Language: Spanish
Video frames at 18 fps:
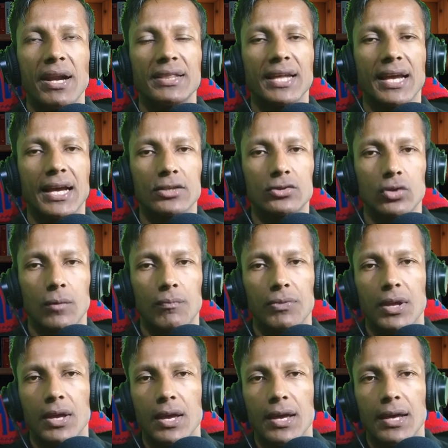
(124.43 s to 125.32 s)
En este caso,
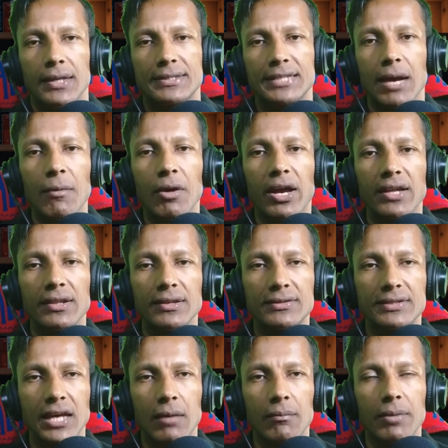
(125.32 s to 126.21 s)
sabemos que en
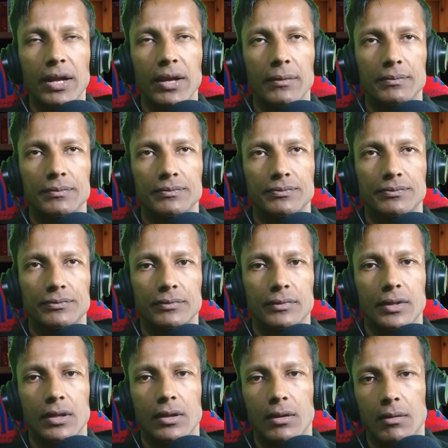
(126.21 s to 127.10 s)
diciembre
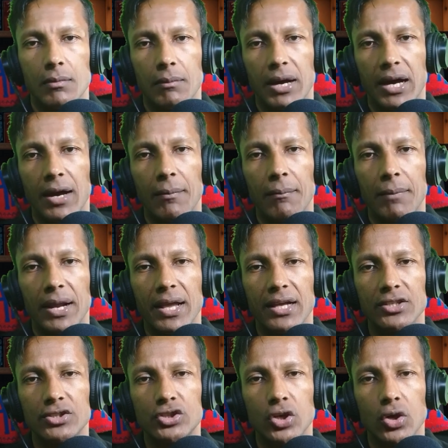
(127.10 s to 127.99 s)
va
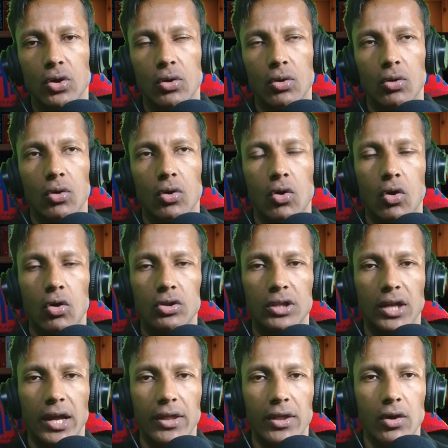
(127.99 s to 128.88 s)
Brian show
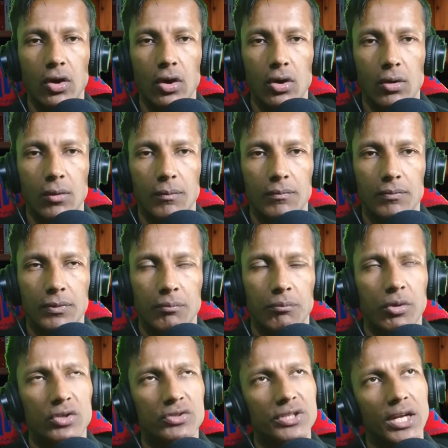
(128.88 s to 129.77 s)
contra Eddie Hall.
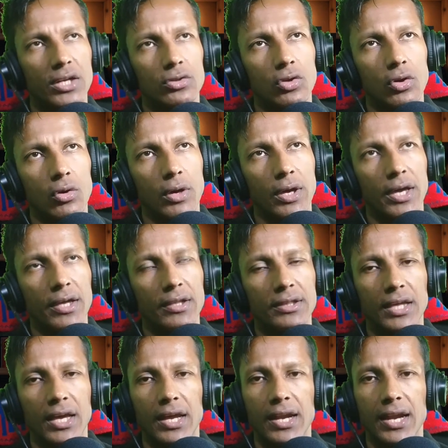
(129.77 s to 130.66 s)
Por cierto,
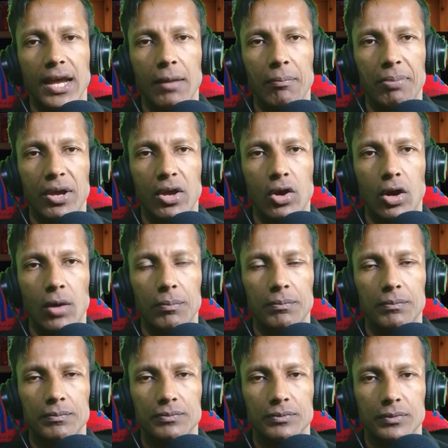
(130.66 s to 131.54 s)
este Neil
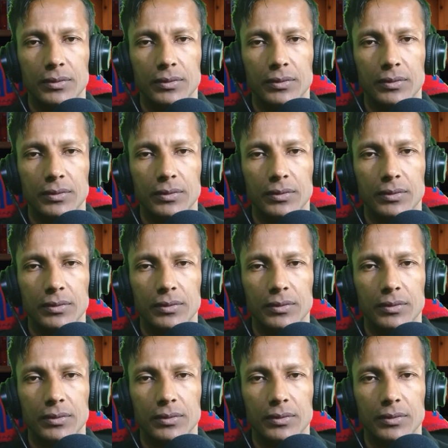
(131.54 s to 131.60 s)
Pickup,